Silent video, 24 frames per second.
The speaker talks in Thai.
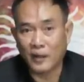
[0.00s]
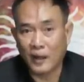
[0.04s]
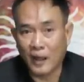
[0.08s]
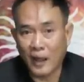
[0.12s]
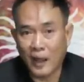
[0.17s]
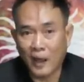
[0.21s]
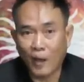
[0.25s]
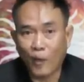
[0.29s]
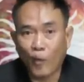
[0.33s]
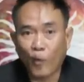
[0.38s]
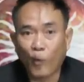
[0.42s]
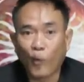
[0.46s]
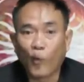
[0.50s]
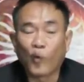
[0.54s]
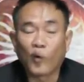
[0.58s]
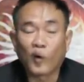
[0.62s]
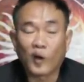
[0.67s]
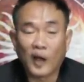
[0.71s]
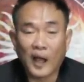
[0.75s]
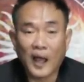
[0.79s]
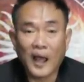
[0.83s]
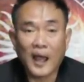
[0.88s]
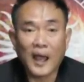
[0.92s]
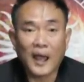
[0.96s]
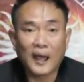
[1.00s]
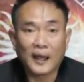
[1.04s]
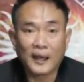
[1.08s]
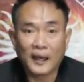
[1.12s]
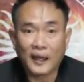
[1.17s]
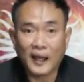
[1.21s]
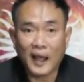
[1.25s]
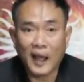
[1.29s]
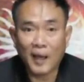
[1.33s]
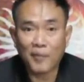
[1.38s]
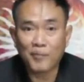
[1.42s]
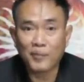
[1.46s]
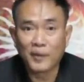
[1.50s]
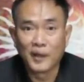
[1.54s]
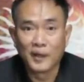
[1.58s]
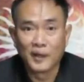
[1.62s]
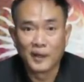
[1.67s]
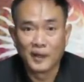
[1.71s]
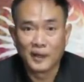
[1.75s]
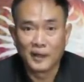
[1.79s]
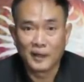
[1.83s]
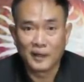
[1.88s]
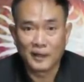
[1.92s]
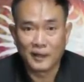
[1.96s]
7997565นะครับ
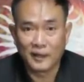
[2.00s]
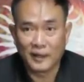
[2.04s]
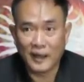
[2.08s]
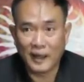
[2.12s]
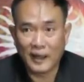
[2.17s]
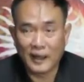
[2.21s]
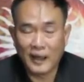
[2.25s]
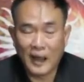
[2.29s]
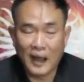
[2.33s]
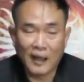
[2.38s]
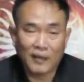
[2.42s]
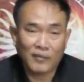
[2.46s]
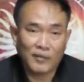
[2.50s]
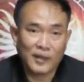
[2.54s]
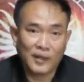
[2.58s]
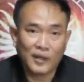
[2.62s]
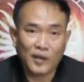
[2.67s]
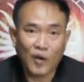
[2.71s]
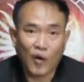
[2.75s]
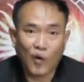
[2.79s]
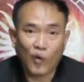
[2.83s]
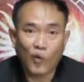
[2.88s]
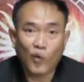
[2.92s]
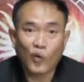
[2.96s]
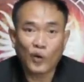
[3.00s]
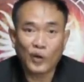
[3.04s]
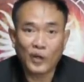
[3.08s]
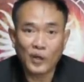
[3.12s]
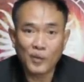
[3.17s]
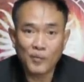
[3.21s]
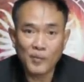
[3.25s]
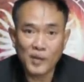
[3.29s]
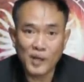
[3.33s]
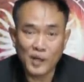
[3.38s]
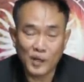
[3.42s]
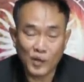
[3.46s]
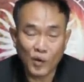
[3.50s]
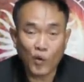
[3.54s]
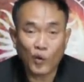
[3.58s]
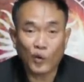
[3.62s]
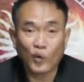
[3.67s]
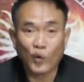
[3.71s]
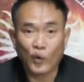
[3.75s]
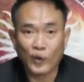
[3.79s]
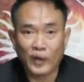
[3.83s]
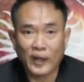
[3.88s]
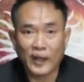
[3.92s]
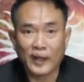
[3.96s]
ในราศีของคนที่มีโชค
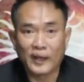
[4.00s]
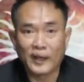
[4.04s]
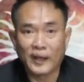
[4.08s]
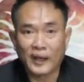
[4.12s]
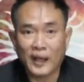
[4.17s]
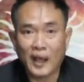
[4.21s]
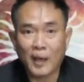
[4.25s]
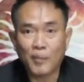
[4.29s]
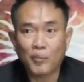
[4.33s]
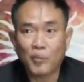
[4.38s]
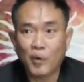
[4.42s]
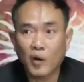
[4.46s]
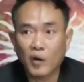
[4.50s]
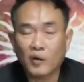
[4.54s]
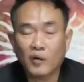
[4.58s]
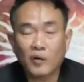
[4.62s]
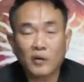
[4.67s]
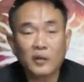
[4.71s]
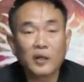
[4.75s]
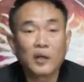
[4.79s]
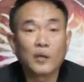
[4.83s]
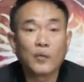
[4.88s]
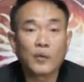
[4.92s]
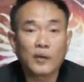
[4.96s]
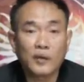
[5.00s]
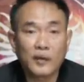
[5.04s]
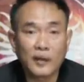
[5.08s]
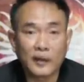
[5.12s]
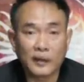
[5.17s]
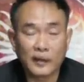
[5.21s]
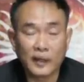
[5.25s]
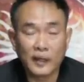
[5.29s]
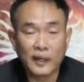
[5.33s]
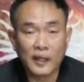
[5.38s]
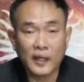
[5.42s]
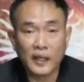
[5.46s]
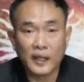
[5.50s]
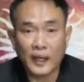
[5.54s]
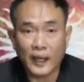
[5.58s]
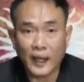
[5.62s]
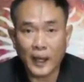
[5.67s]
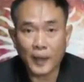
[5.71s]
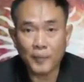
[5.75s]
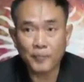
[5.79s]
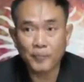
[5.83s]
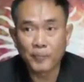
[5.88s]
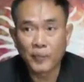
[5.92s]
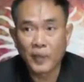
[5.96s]
โดดเด่นนะครับ ก็ก็ถือว่าสิ่งที่ดีนะค
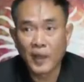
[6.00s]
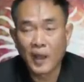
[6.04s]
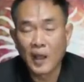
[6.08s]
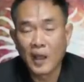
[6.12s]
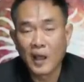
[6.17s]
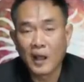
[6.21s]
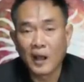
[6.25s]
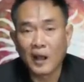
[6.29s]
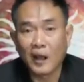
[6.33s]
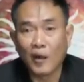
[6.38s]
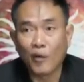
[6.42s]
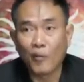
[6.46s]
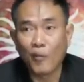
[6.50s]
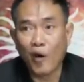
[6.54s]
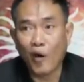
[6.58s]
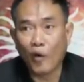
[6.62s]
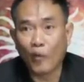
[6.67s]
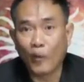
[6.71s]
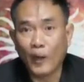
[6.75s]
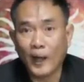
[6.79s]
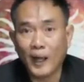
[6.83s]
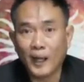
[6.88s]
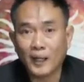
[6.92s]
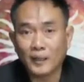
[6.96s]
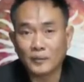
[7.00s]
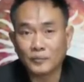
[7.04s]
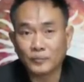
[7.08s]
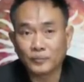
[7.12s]
รับ เรามองว่า